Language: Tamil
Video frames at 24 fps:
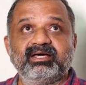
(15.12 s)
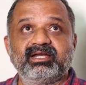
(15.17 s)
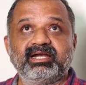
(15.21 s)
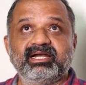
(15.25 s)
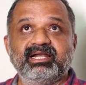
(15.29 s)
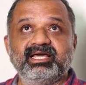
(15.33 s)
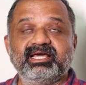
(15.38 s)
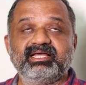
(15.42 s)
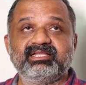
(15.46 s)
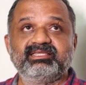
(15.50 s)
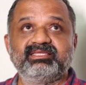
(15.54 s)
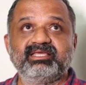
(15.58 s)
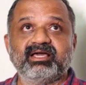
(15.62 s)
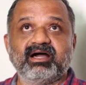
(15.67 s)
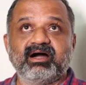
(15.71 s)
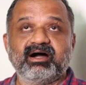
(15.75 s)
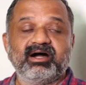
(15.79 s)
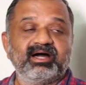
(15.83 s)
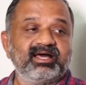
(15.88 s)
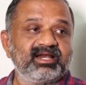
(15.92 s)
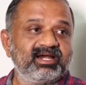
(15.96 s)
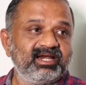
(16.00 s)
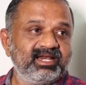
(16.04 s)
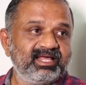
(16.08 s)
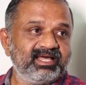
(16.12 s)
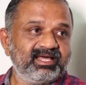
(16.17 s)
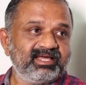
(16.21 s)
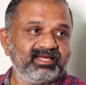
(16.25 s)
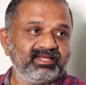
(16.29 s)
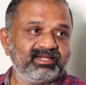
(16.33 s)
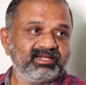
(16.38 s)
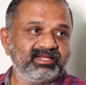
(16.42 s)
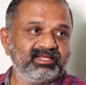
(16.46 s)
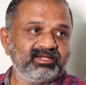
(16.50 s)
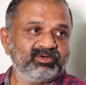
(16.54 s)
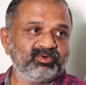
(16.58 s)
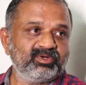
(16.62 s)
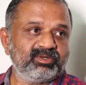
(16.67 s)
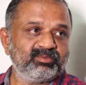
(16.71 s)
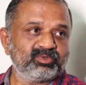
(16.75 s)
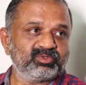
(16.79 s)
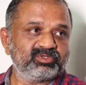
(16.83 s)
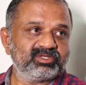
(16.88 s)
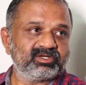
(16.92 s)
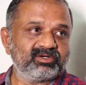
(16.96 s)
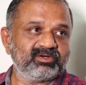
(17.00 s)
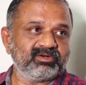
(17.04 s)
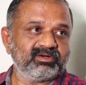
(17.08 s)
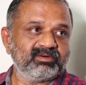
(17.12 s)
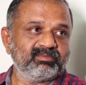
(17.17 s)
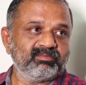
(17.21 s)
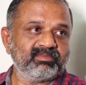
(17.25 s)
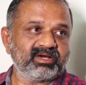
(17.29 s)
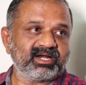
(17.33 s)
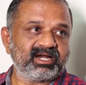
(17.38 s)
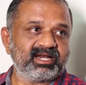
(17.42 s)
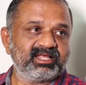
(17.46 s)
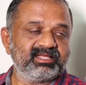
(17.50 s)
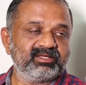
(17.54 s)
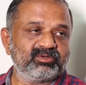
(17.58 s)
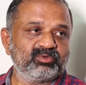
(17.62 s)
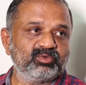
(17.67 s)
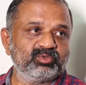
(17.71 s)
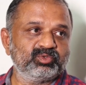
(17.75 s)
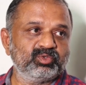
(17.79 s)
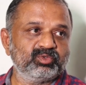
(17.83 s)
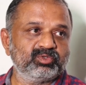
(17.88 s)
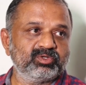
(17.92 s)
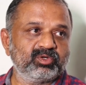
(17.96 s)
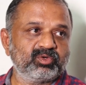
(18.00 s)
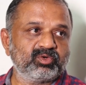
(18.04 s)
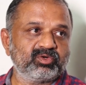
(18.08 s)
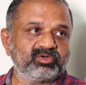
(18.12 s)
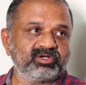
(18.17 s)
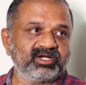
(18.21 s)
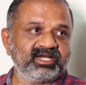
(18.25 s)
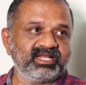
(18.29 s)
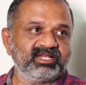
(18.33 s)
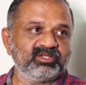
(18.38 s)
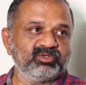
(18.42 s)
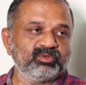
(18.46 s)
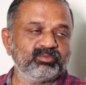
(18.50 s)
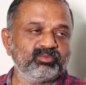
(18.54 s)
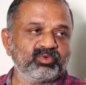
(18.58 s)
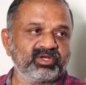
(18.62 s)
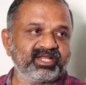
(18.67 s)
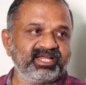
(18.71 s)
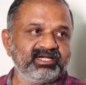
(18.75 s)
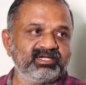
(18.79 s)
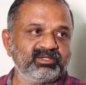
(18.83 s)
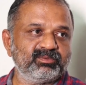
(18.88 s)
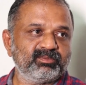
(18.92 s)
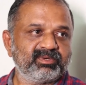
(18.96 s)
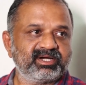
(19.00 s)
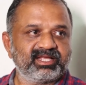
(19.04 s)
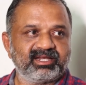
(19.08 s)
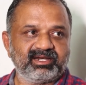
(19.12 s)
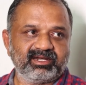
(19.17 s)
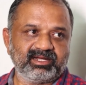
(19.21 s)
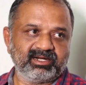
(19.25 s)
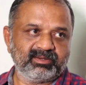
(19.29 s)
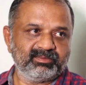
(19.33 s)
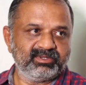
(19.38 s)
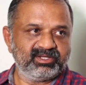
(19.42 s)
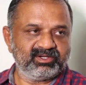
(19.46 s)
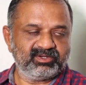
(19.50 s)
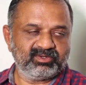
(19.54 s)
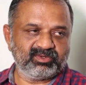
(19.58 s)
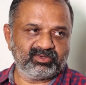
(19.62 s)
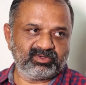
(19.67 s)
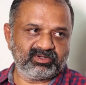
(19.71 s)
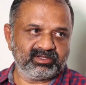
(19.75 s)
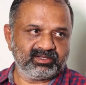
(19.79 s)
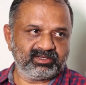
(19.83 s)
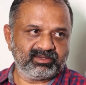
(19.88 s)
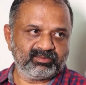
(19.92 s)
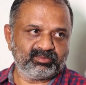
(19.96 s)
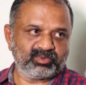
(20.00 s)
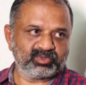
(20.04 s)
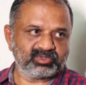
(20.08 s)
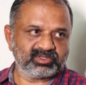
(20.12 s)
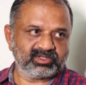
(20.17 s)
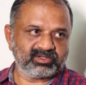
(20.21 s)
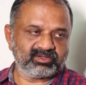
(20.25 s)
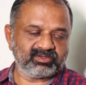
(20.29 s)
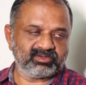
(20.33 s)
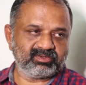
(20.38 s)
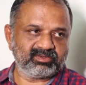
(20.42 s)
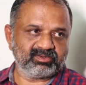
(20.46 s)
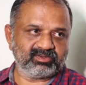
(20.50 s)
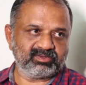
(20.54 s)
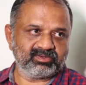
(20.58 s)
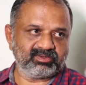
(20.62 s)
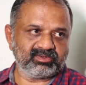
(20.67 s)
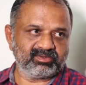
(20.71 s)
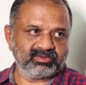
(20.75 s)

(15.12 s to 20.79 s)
ரெண்டாயிரத்தி ஆறில் என்னுடைய புத்தகம் மரண தூக்கு கொட்டடியிலிருந்து முறையீட்டு மடல் அப்படின்னு ஒரு புத்தகம்